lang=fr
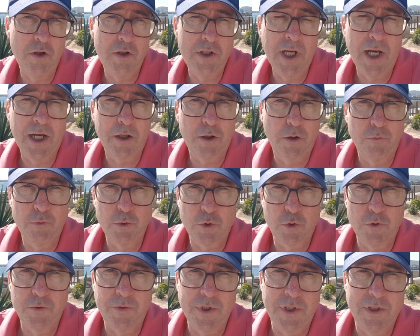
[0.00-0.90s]
lien que vous
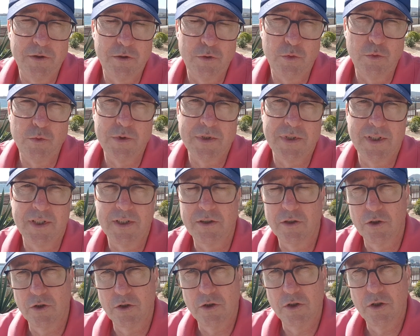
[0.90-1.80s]
trouvez sous
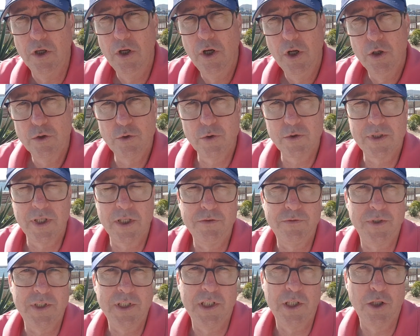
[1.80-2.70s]
cette, sous cette
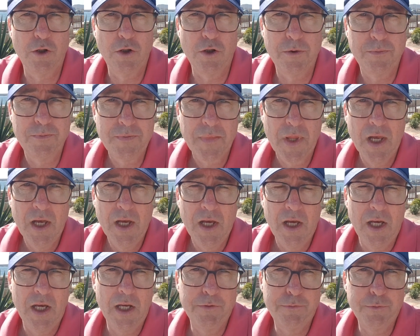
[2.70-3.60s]
vidéo
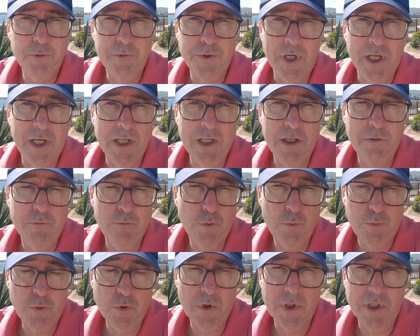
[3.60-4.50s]
et vous verrez, vous
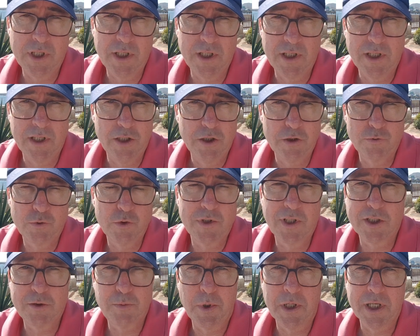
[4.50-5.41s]
pourrez, je vous
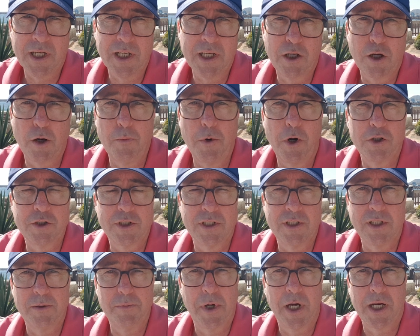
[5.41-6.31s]
expliquerai comment j'ai
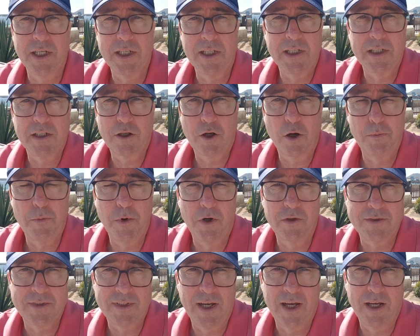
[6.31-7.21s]
démarré,
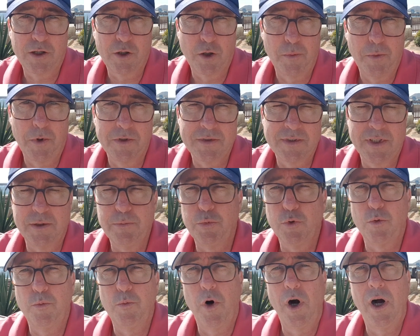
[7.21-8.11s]
comment ça a commencé
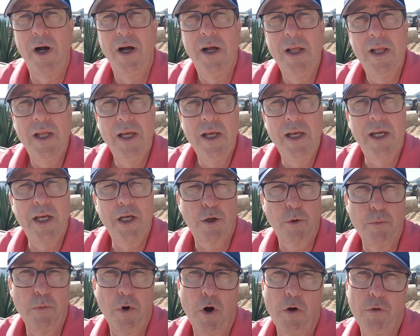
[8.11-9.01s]
pour moi et
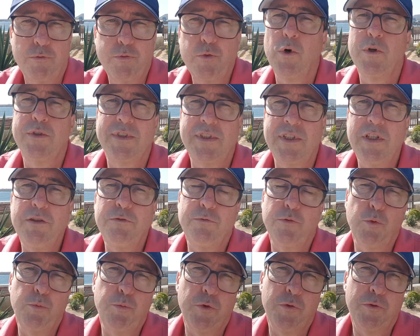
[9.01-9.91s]
comment vous aussi
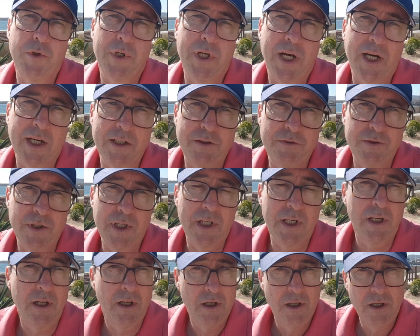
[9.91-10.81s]
vous pouvez
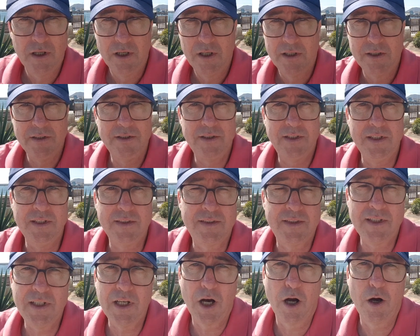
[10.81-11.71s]
arriver
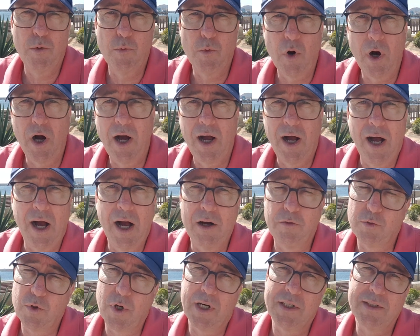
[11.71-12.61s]
d'ici un mois à
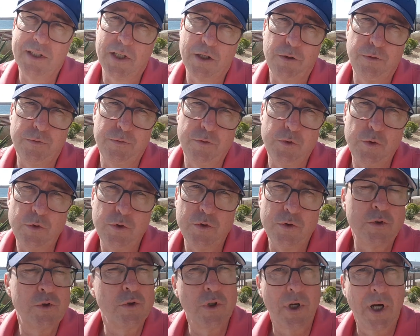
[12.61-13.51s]
avoir des revenus
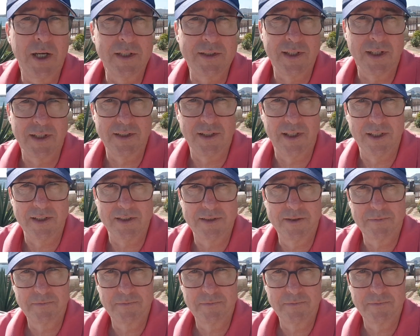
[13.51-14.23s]
sur internet.